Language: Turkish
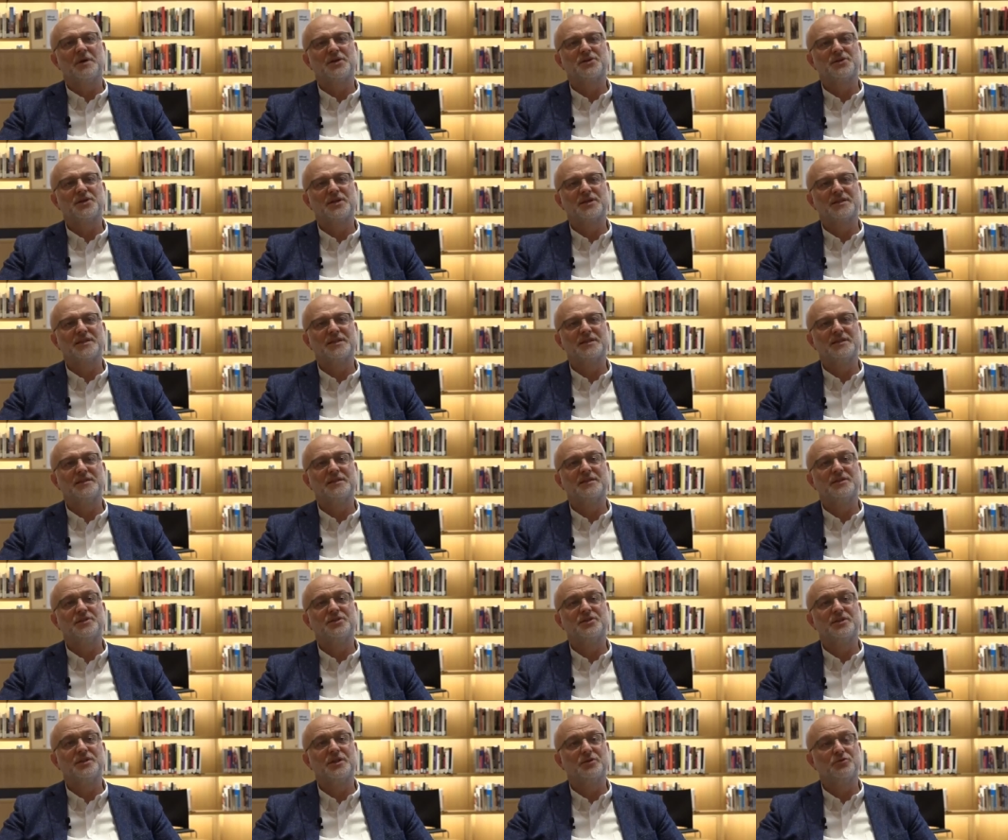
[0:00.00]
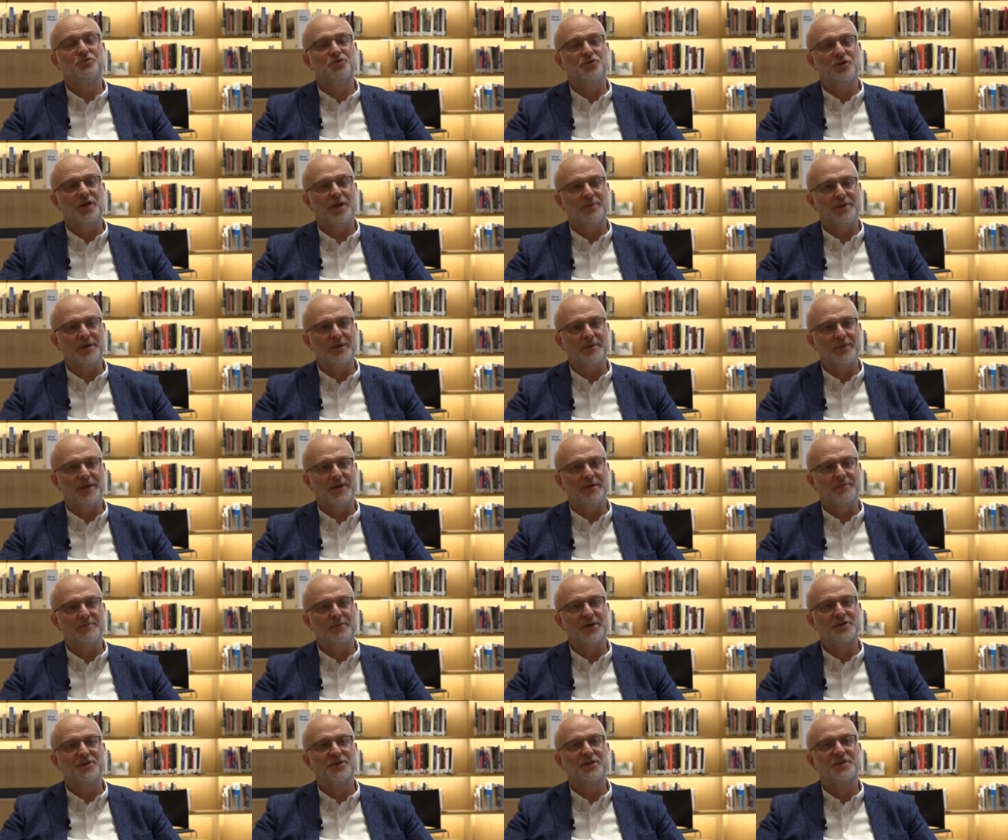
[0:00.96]
başkasının için de
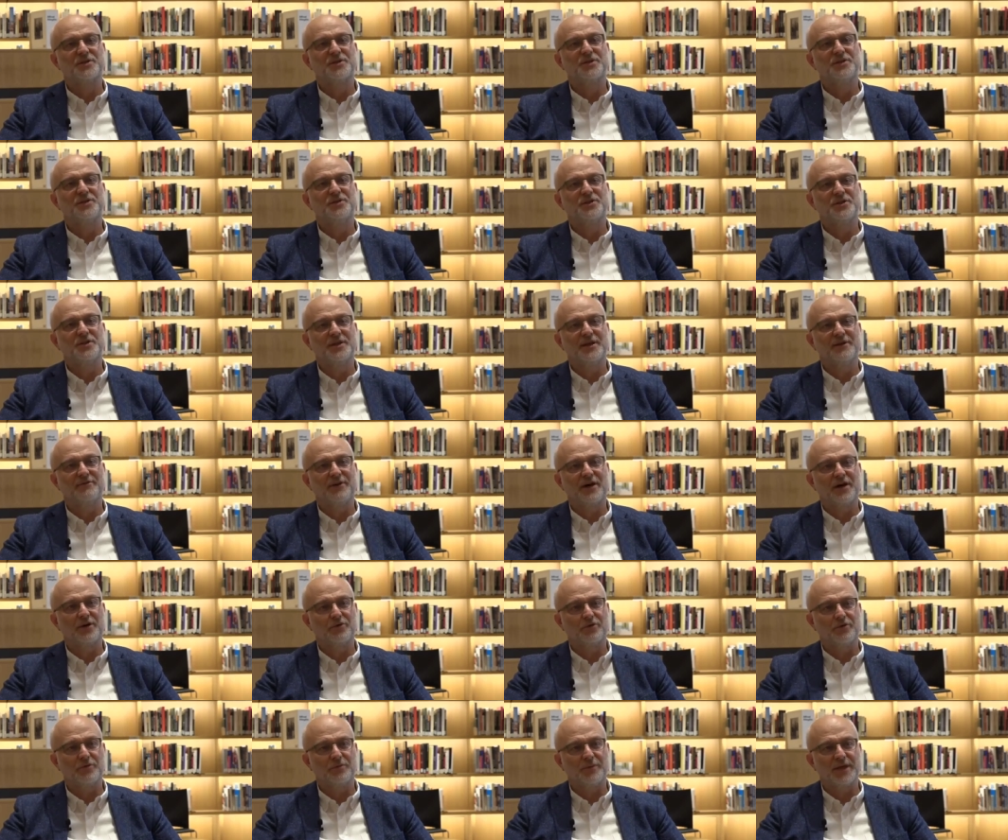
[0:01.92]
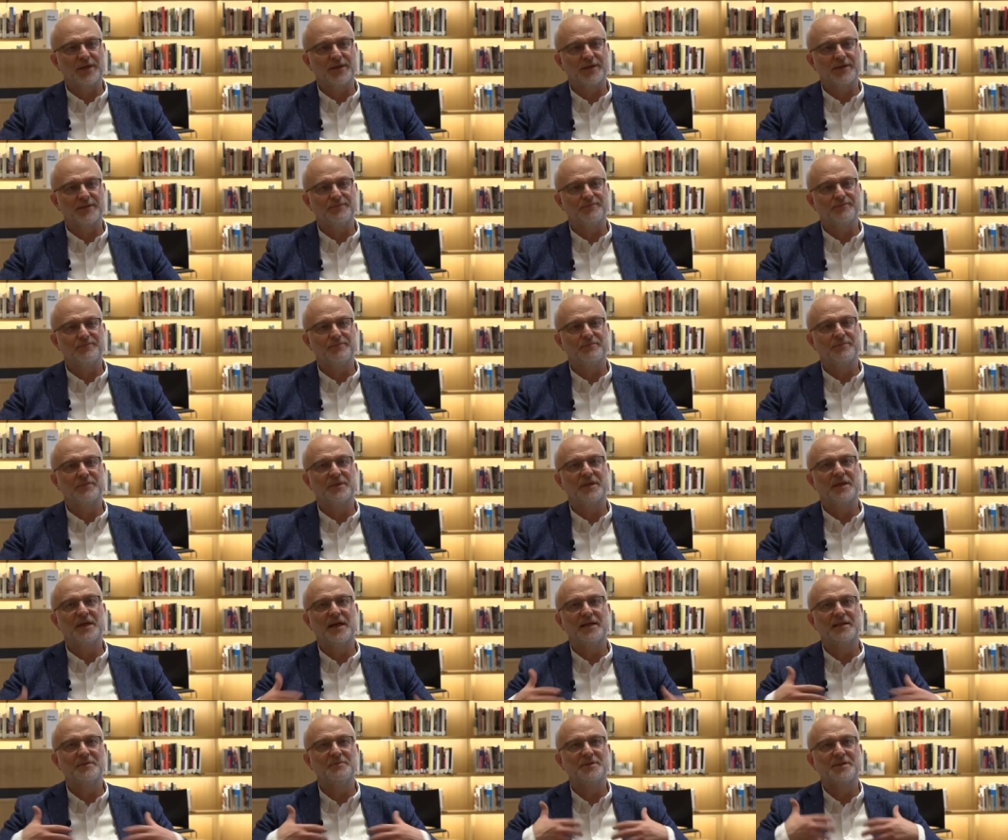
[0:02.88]
düşünebilmeyi, başkası için de var olmayı,
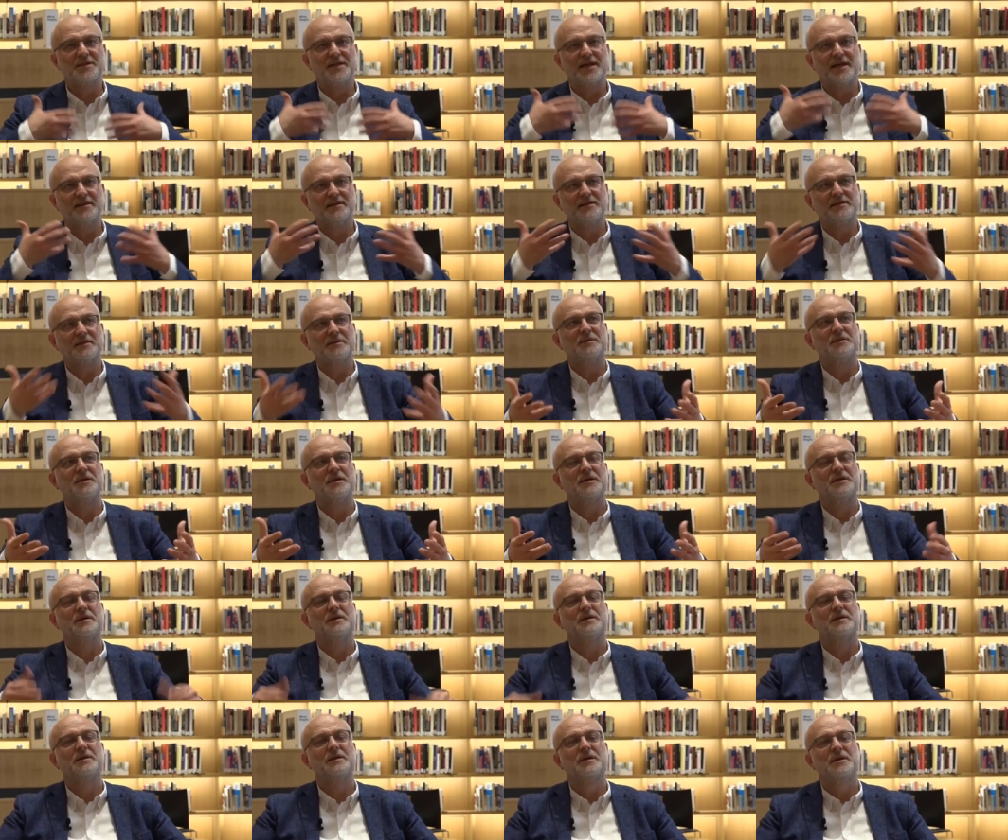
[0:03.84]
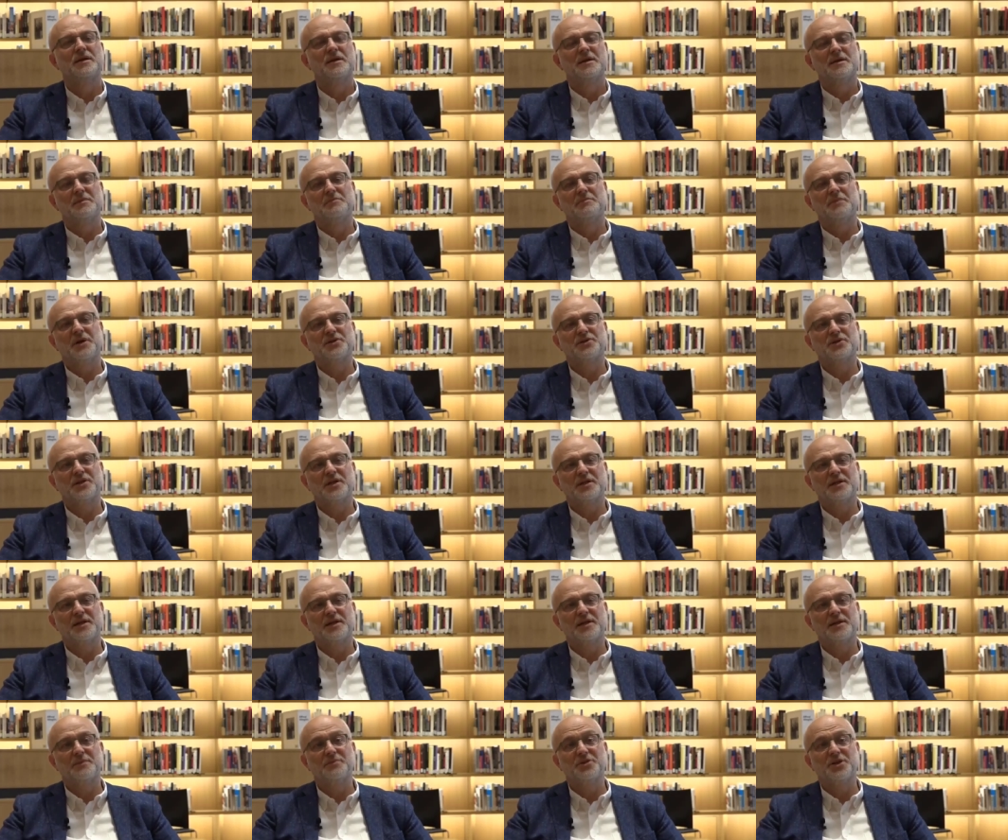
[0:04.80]
kendimizden e,
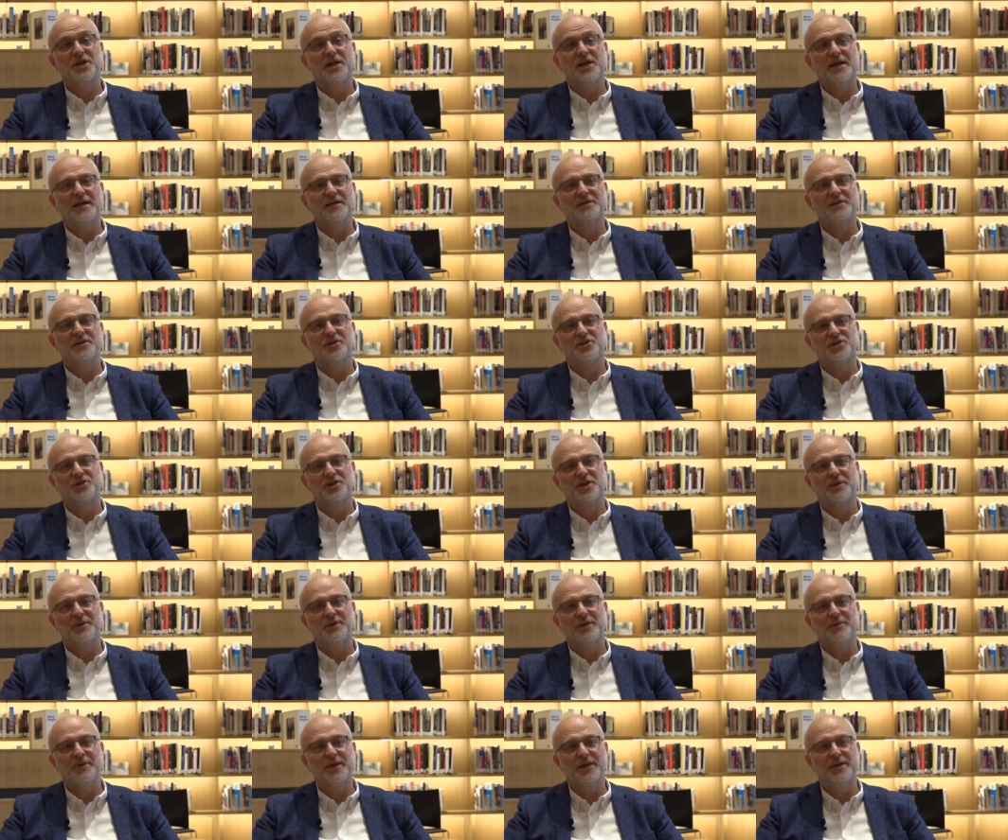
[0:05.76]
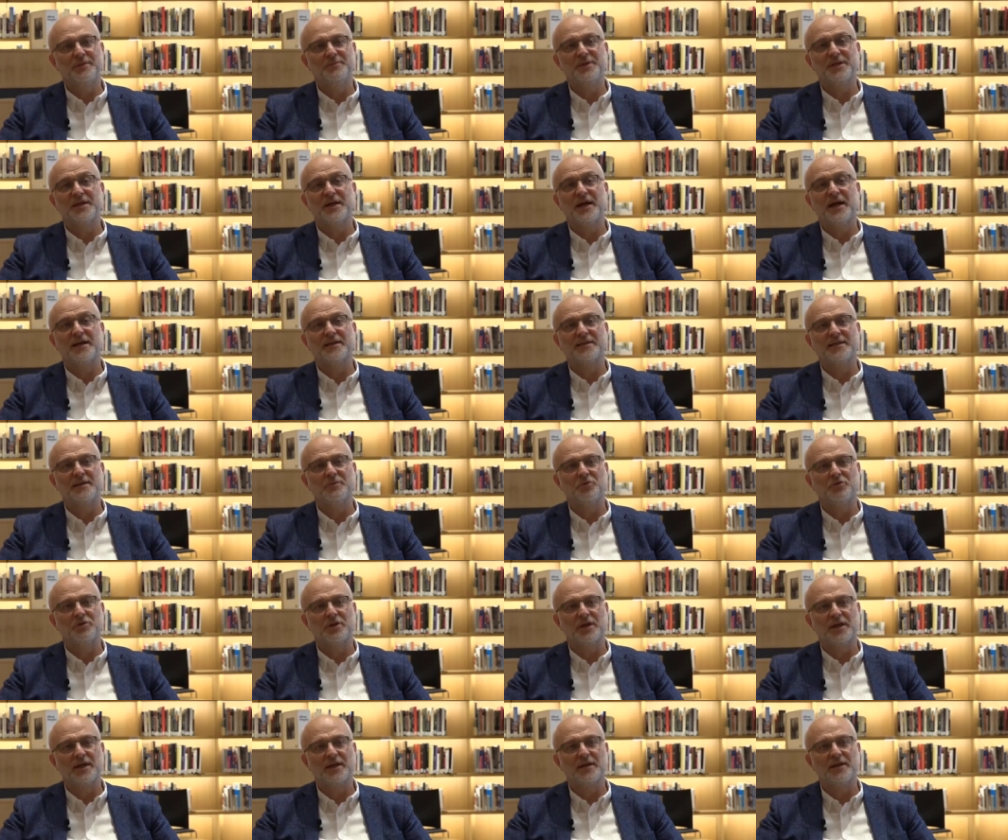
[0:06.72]
başkalarına bir şeyler taşıyabilmeyi bir erdem
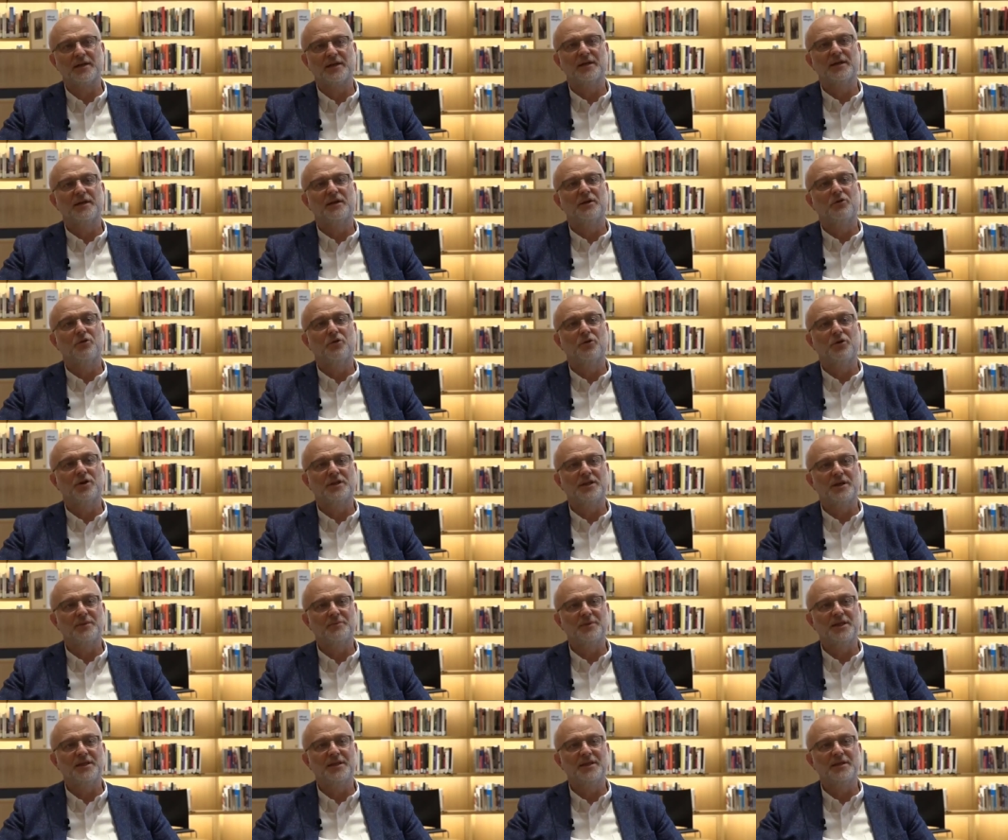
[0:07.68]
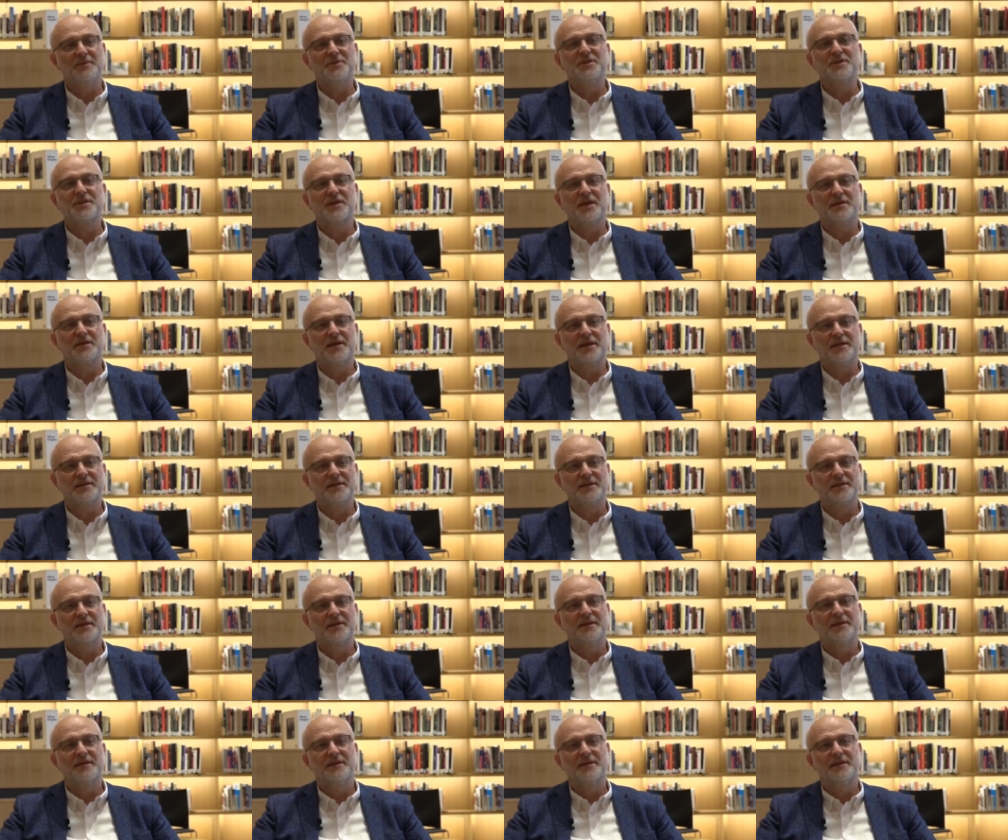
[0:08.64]
olarak öğretebildiğimiz kadar